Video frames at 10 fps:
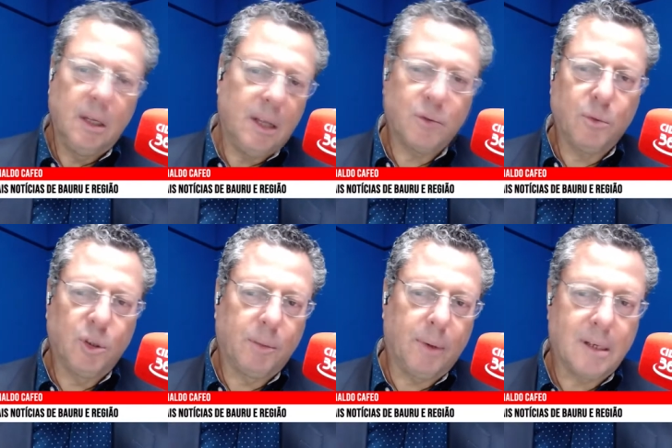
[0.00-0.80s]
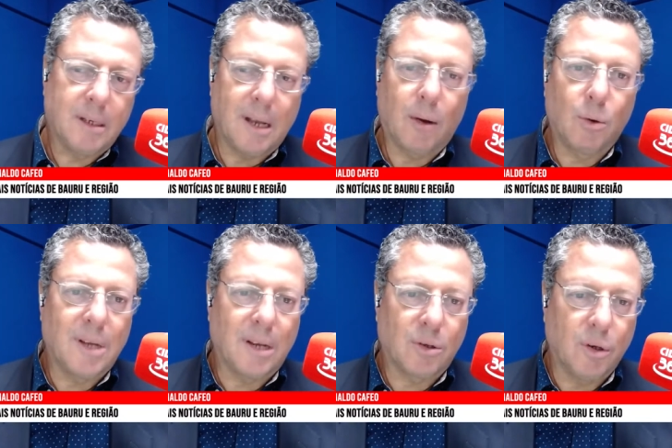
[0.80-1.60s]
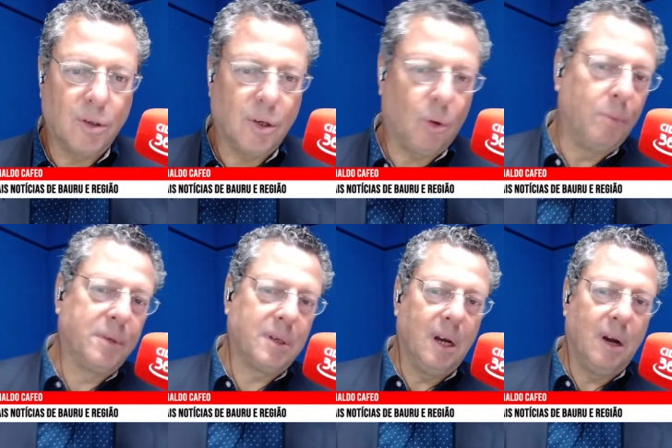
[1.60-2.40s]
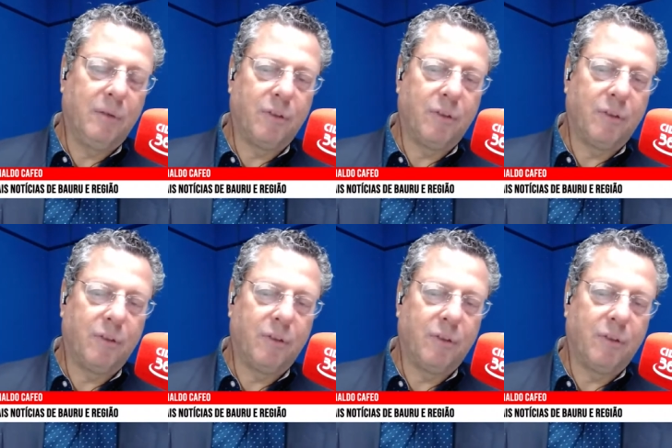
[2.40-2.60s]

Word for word: e das múltiplas acusações de corrupção,